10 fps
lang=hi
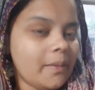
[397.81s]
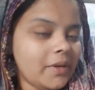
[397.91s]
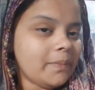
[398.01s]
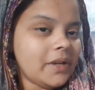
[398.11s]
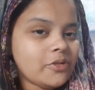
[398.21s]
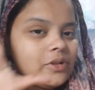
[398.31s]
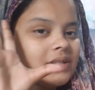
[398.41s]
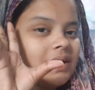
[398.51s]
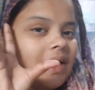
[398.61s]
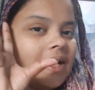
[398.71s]
हमने अपना शोर
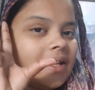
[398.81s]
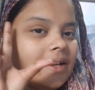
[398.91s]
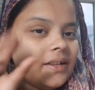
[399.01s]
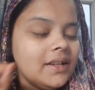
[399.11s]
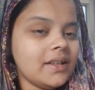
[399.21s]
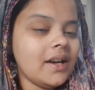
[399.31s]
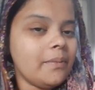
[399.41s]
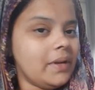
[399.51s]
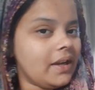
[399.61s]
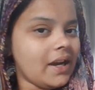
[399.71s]
से निकाल के रख दिया था
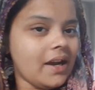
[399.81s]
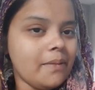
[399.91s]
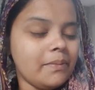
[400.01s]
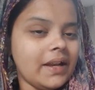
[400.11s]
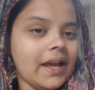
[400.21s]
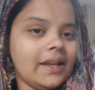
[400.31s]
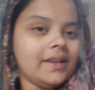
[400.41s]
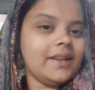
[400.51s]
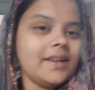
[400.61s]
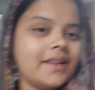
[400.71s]
हमने कहा हम
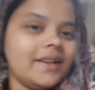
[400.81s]
बनाएंगे